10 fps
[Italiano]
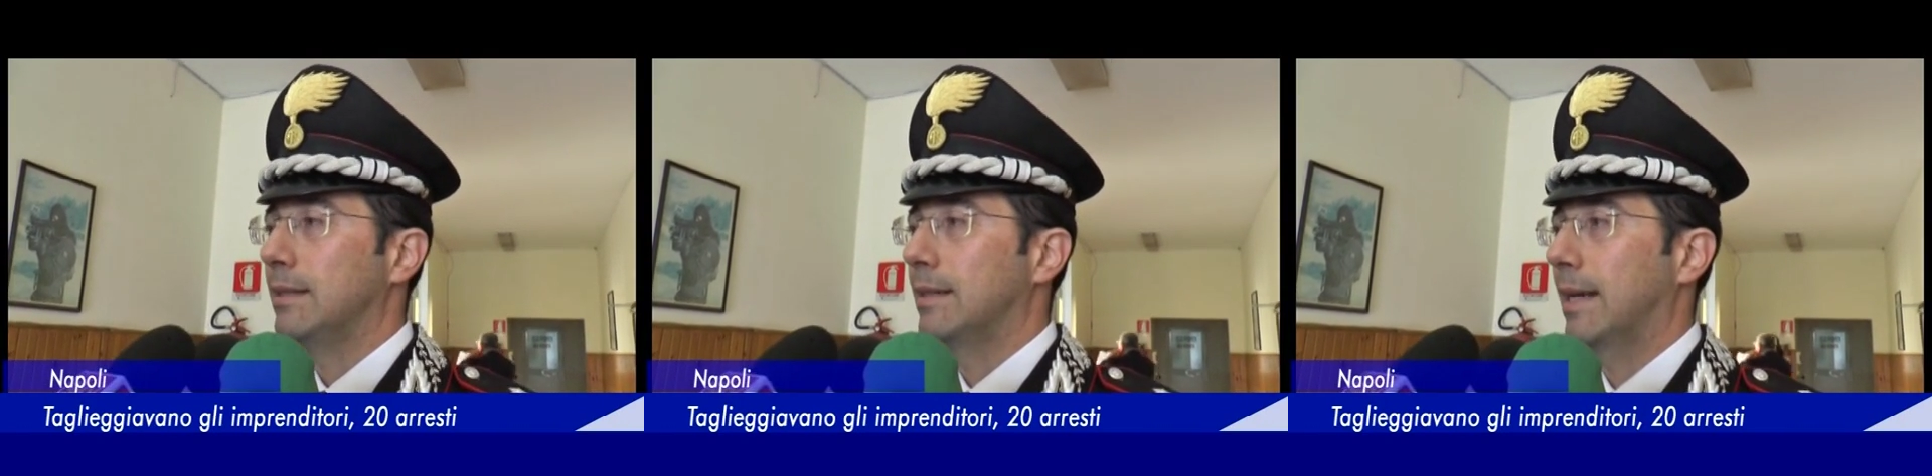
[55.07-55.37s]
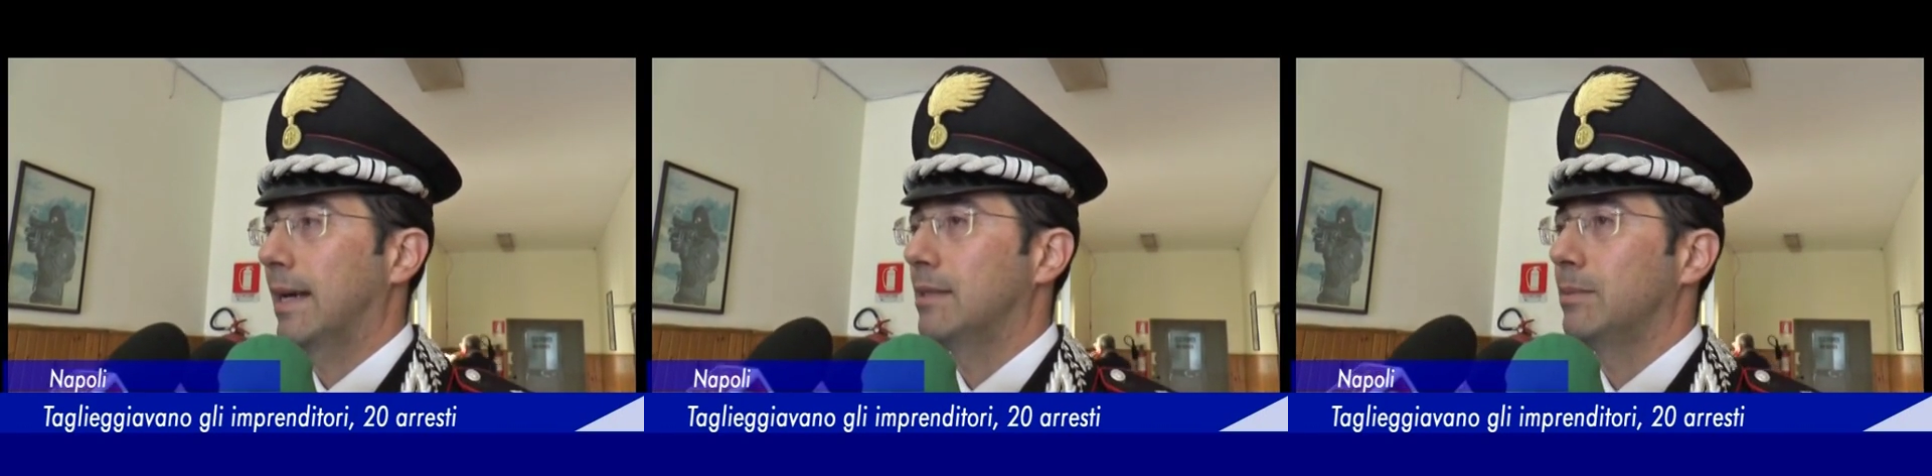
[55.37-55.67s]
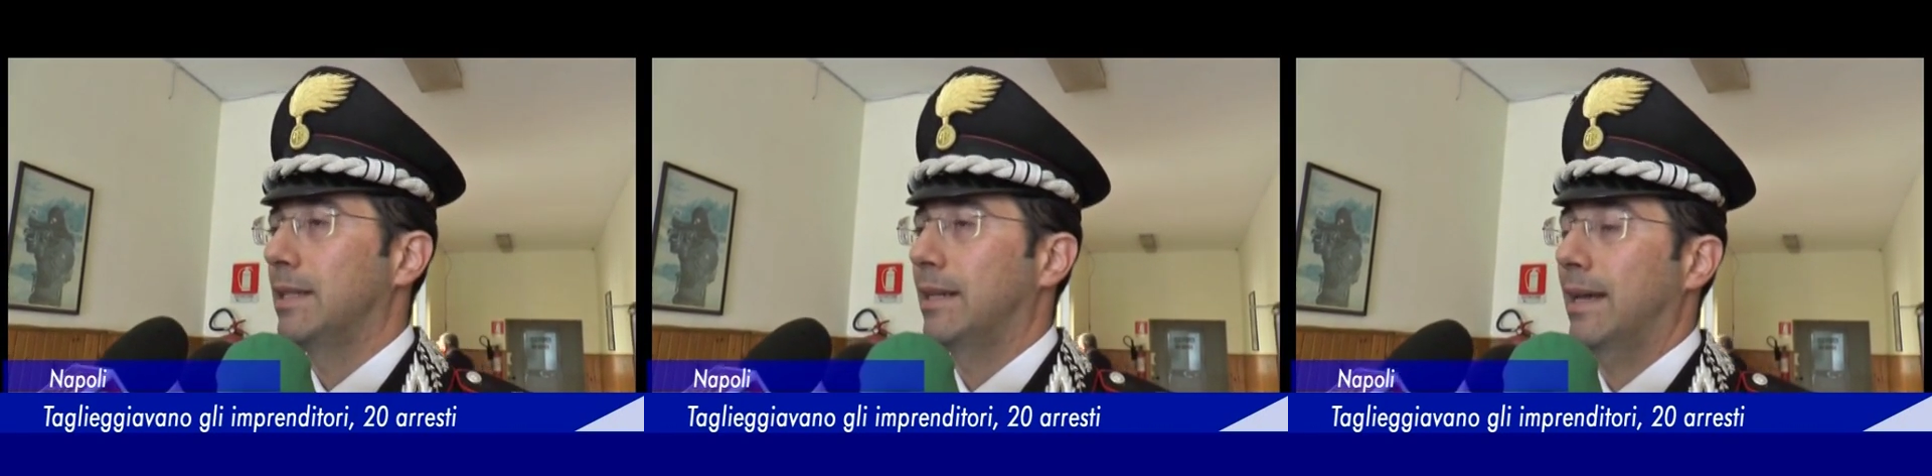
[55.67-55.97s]

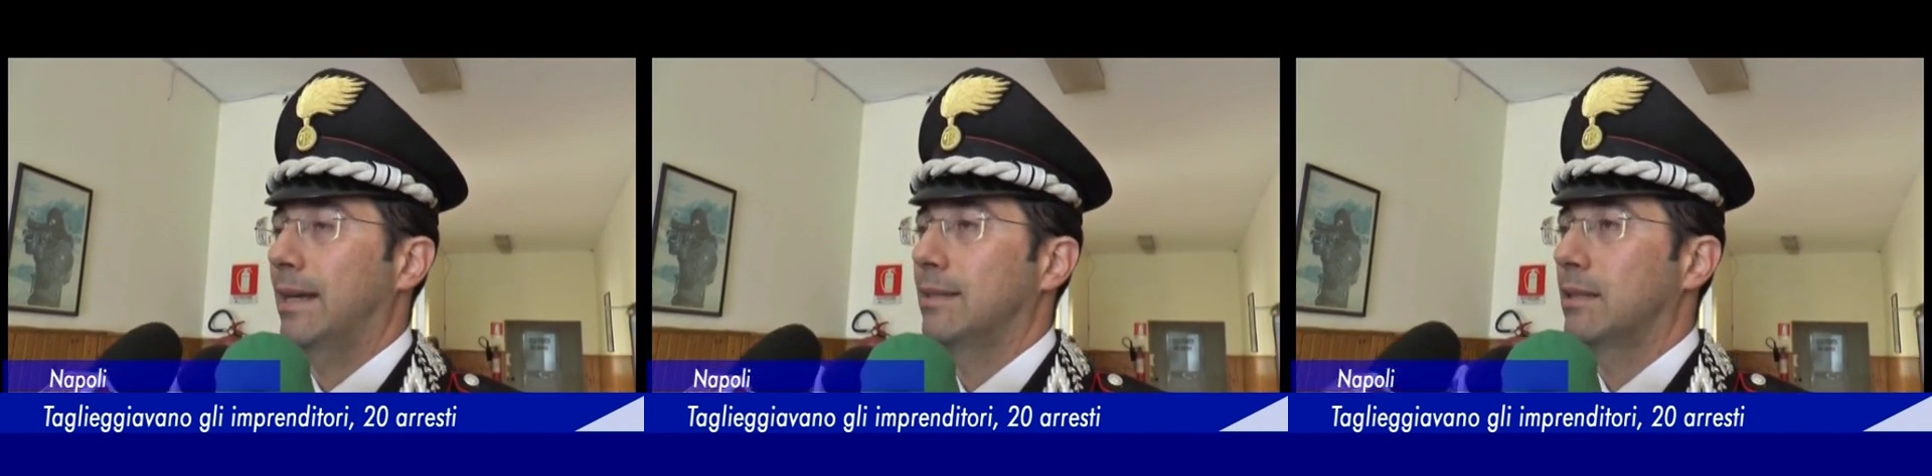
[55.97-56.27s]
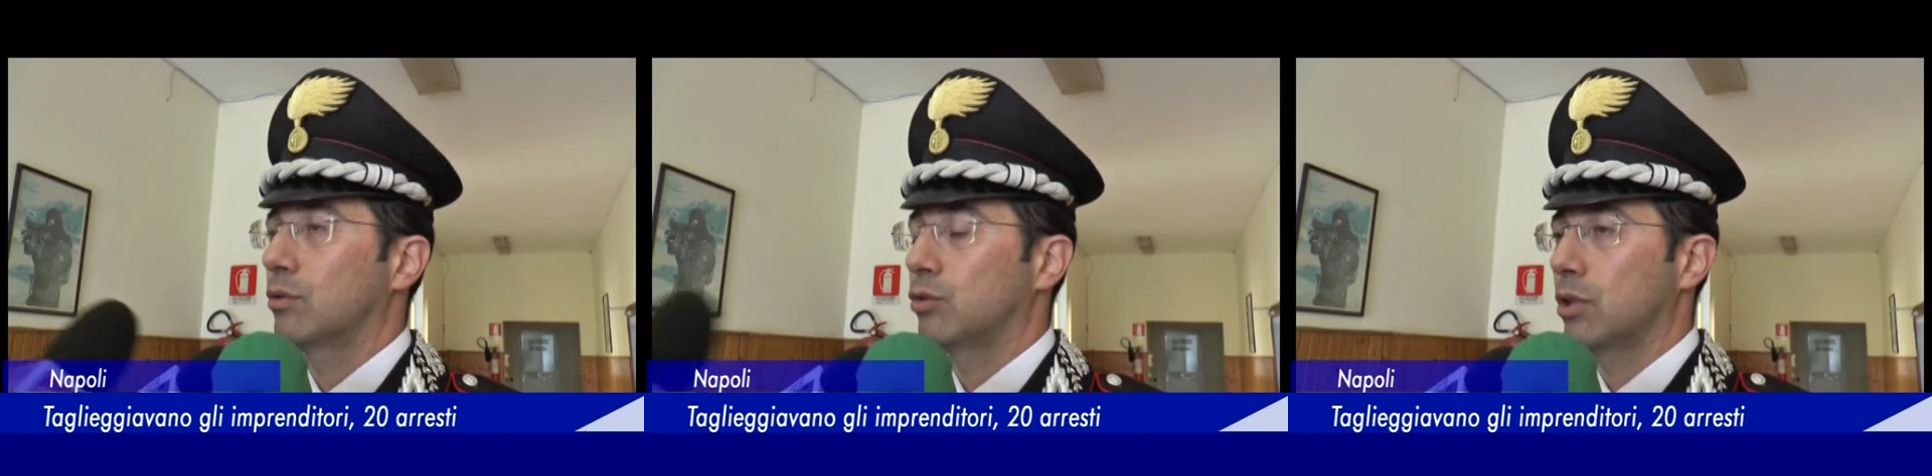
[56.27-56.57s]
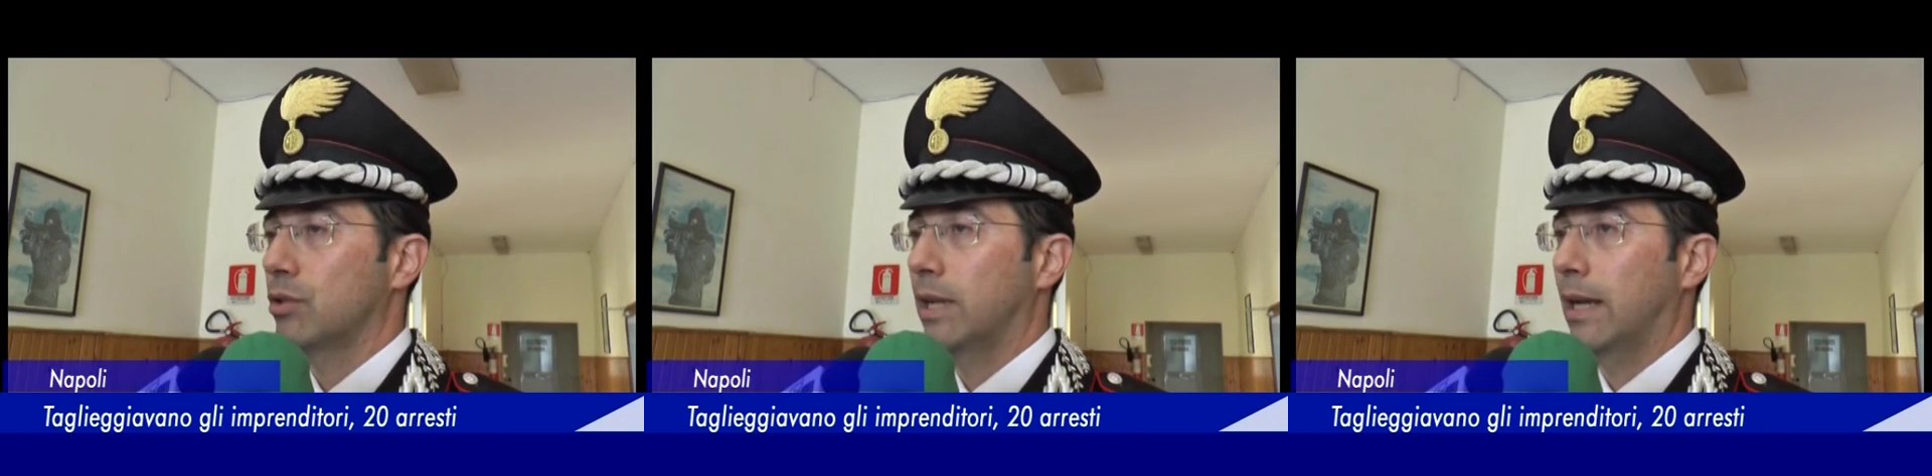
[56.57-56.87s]
indagati per i reati di
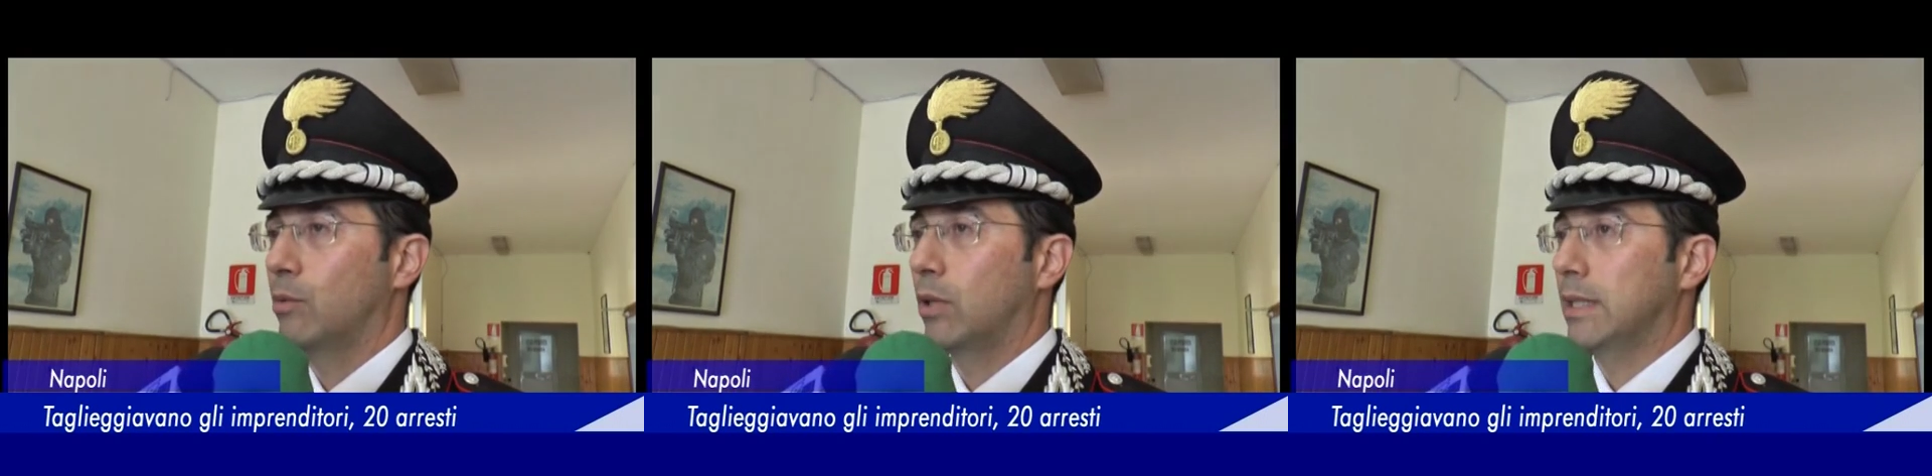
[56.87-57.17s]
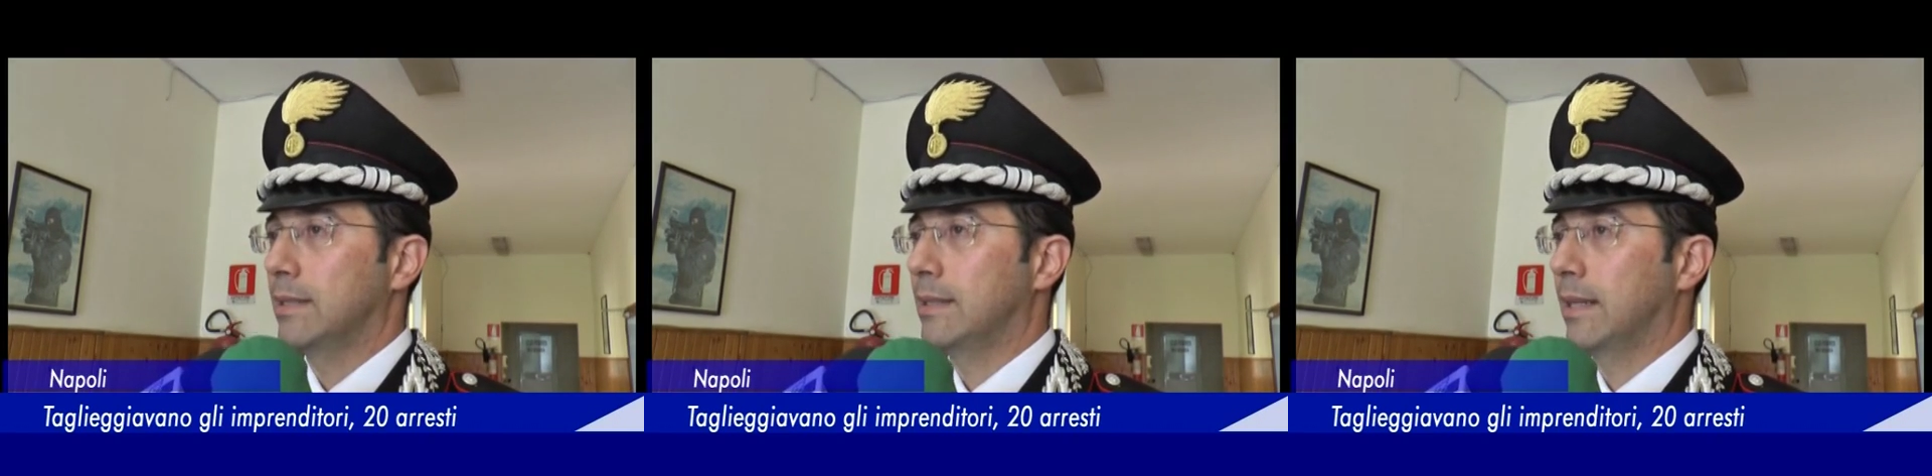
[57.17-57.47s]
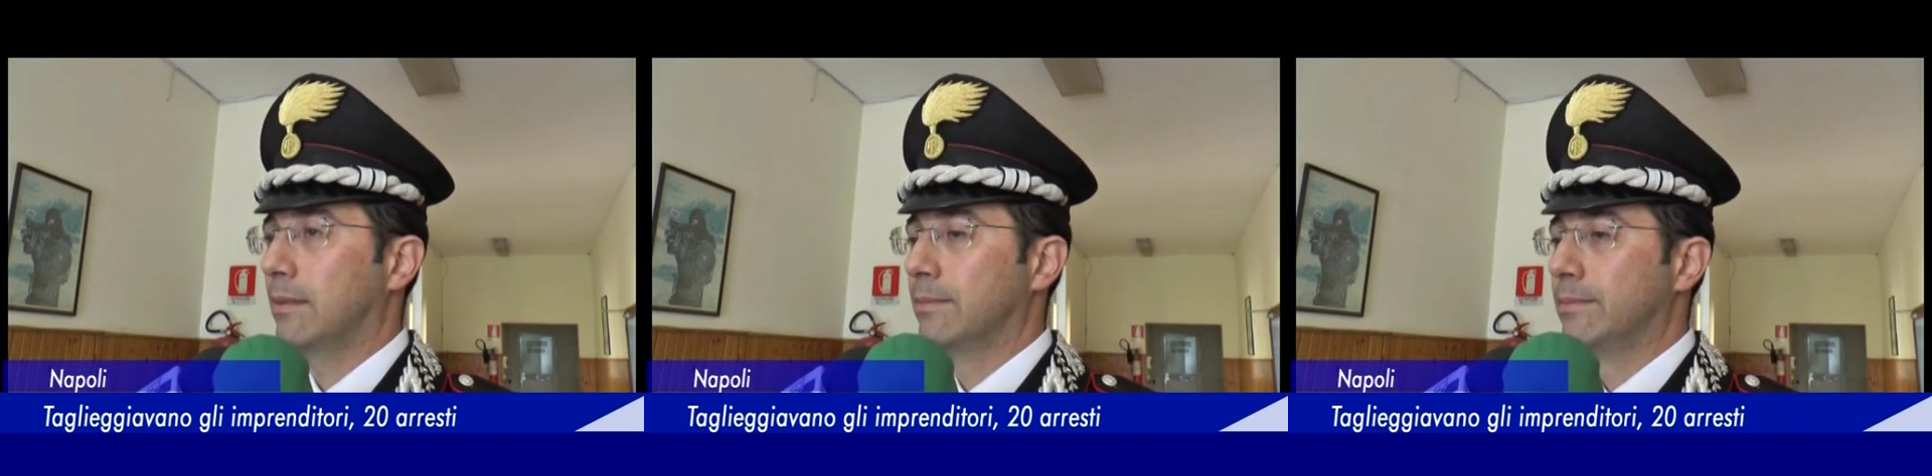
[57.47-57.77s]
associazione
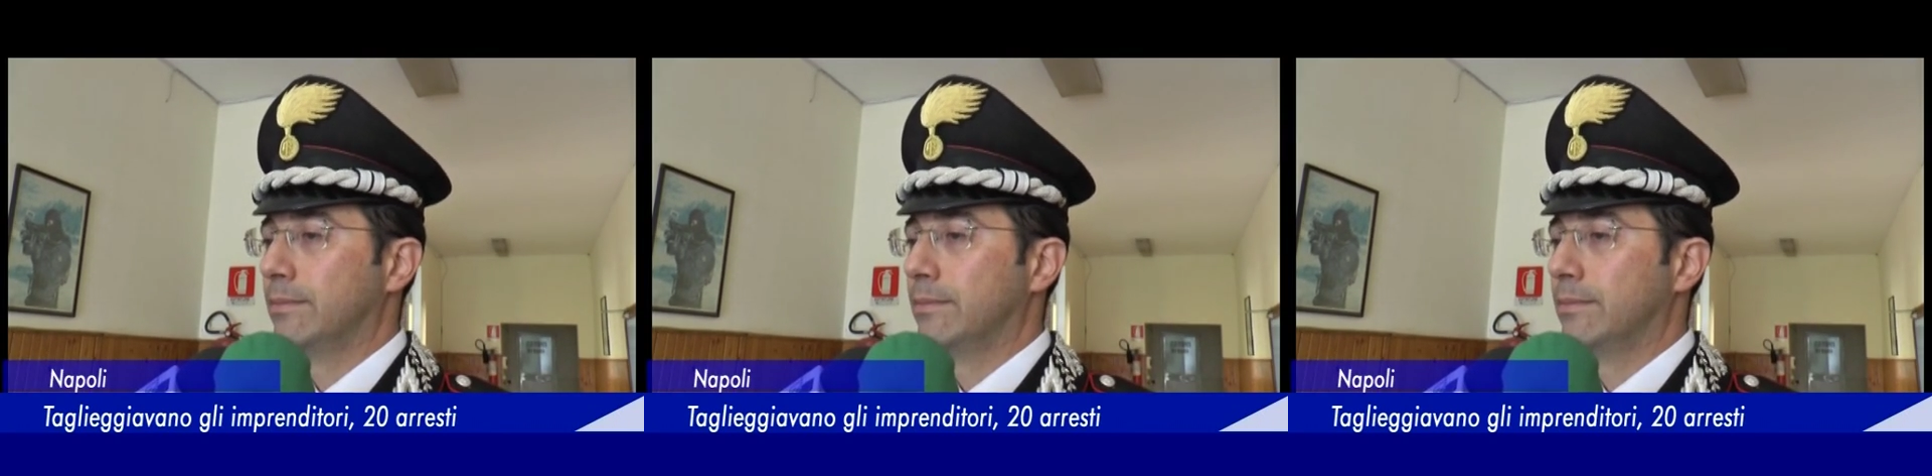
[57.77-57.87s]
camorristica,